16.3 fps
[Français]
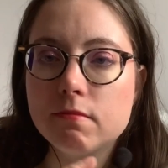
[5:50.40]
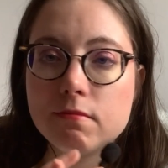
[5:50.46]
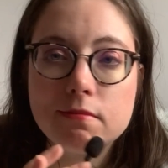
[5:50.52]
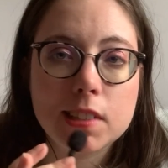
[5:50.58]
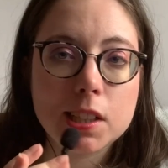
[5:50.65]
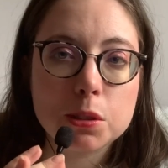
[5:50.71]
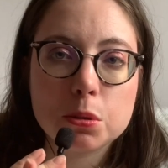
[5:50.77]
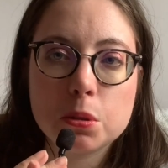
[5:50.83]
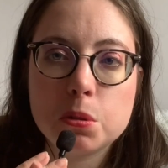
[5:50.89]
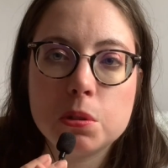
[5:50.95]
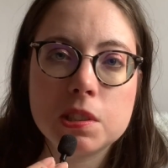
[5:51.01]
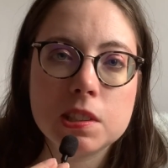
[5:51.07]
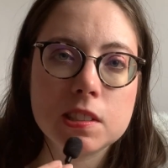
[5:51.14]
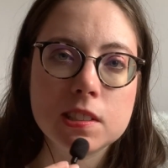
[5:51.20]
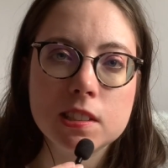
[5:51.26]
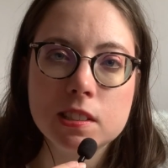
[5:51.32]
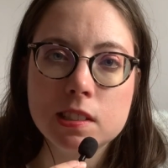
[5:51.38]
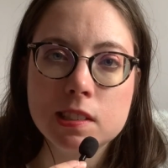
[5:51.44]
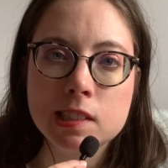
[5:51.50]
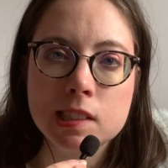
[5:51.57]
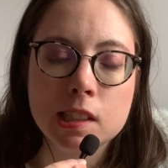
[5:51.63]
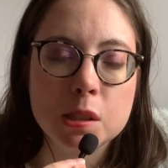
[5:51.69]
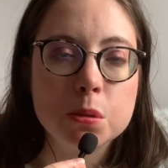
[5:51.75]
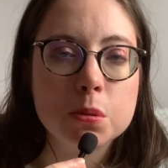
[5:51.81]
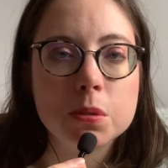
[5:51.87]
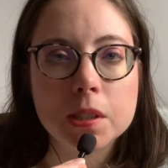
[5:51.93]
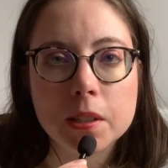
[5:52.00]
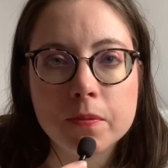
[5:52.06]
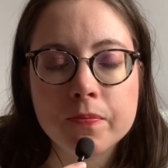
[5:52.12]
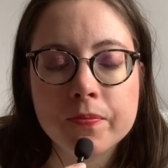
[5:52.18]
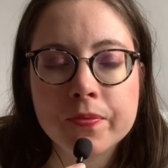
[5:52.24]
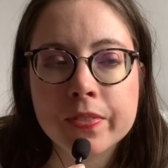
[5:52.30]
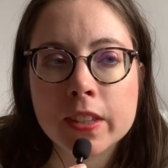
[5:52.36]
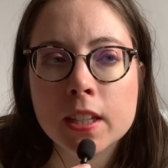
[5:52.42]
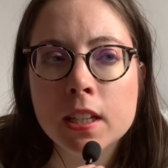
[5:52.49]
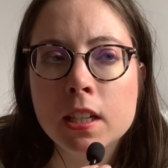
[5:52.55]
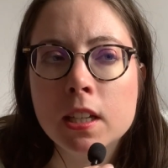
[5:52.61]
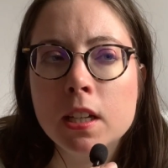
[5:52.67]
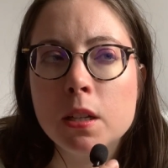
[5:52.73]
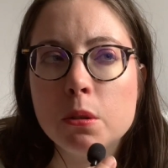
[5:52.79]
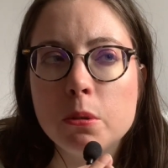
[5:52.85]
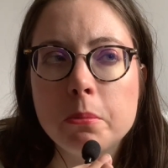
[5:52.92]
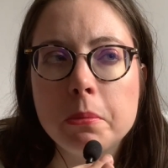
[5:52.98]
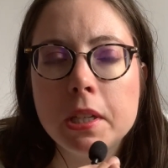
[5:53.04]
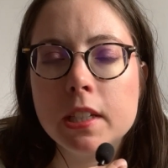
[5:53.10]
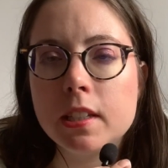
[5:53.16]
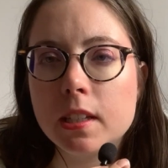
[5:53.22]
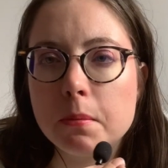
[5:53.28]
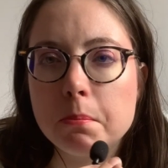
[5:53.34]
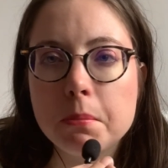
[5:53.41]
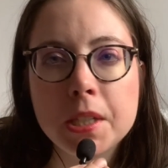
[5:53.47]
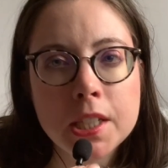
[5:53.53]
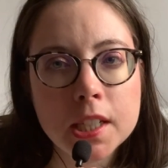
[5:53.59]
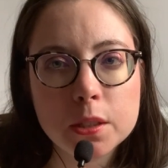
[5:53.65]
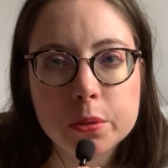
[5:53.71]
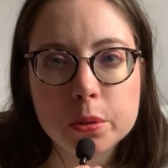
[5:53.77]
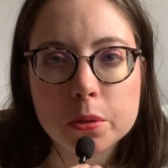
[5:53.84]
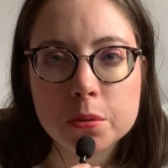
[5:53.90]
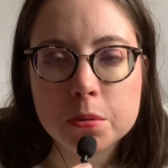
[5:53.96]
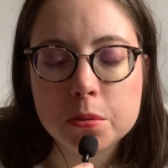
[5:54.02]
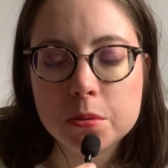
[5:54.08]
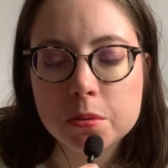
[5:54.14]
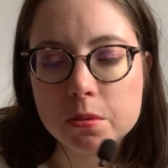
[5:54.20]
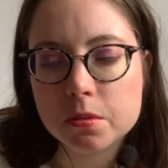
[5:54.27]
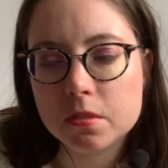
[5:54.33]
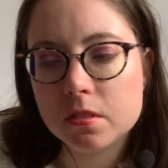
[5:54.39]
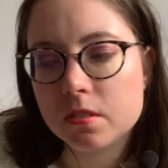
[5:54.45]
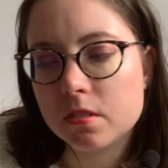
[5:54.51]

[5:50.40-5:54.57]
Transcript: un truc de zinzin, j'ai adoré. Le mec est méga tordu.